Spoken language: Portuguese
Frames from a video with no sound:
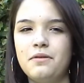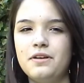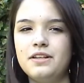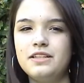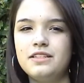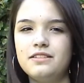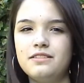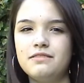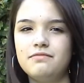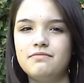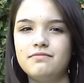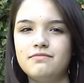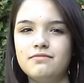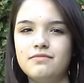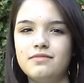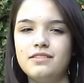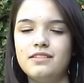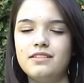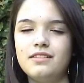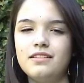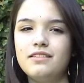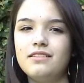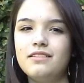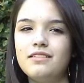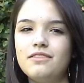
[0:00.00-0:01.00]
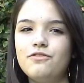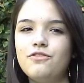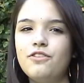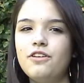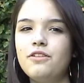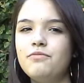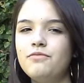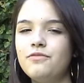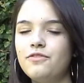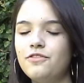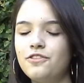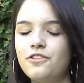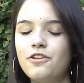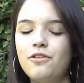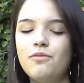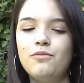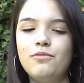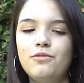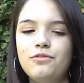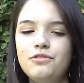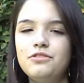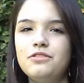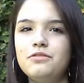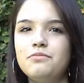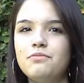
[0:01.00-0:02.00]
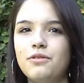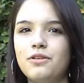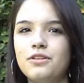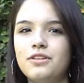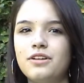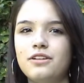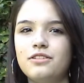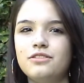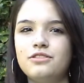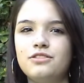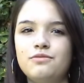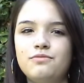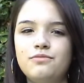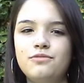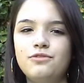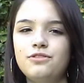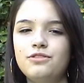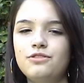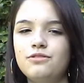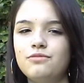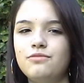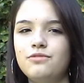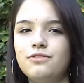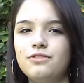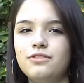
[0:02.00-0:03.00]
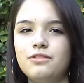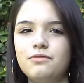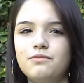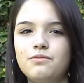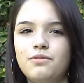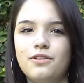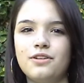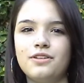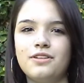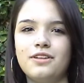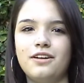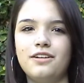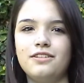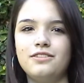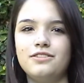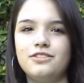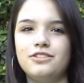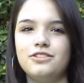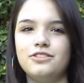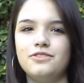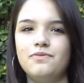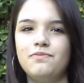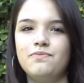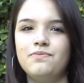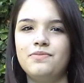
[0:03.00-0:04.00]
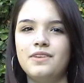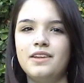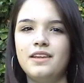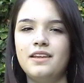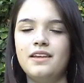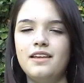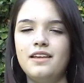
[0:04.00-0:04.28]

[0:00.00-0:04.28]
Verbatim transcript: Depois foi, ficou muito importante, muito, muito importante.